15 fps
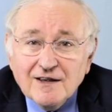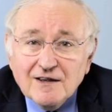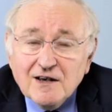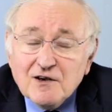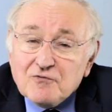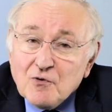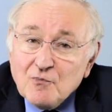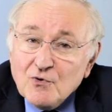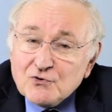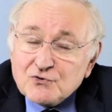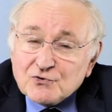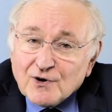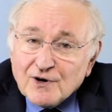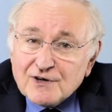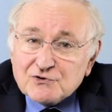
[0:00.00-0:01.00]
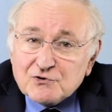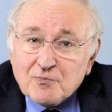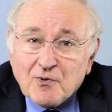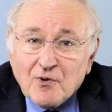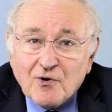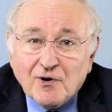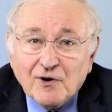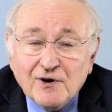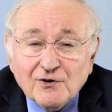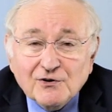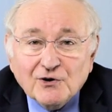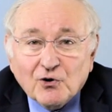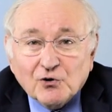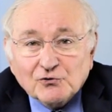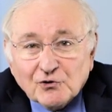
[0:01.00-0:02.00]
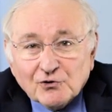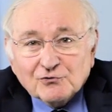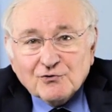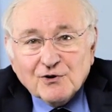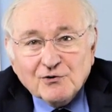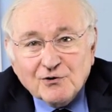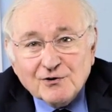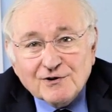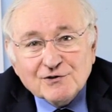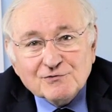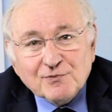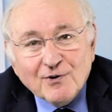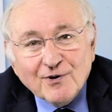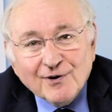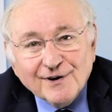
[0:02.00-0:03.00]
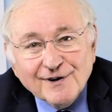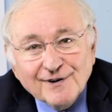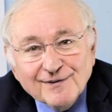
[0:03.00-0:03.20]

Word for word: Et il faut mesurer ce progrès. On est contents tous les deux qu'il y ait ce progrès.